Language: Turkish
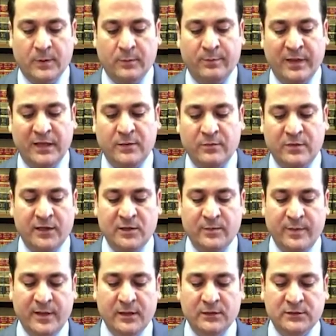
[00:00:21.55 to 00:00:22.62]
Benim
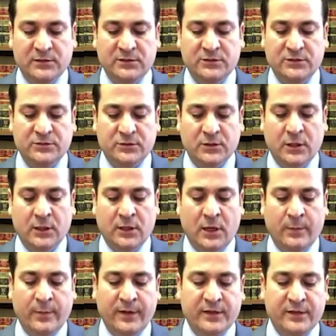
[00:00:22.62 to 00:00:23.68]
20 yıldır e,
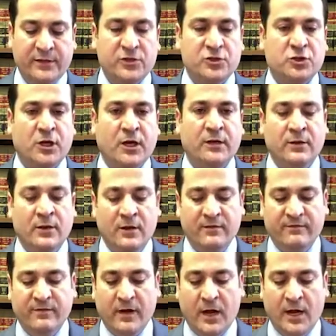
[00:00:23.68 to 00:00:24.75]
Amerika'da yaşayan
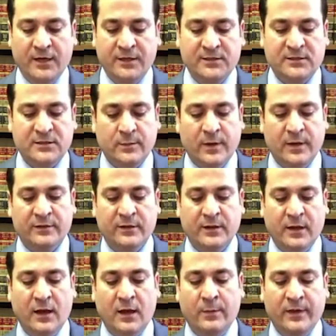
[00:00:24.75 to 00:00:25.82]
ve aynı
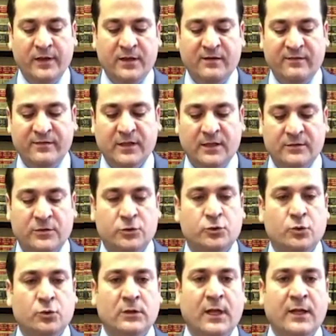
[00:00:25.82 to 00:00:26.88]
zamanda Amerikan
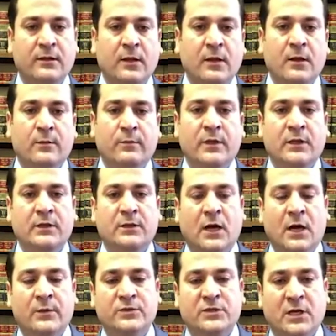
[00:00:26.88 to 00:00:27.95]
vatandaşı olan
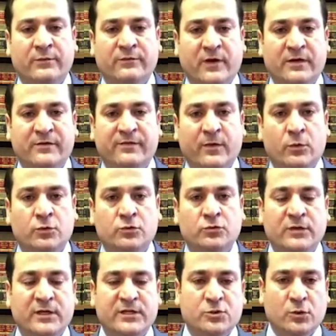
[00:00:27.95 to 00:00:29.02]
bir amcam var ve
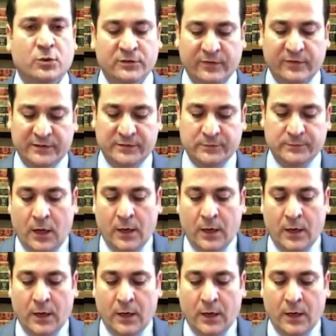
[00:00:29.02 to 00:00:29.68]
onun restoranı var.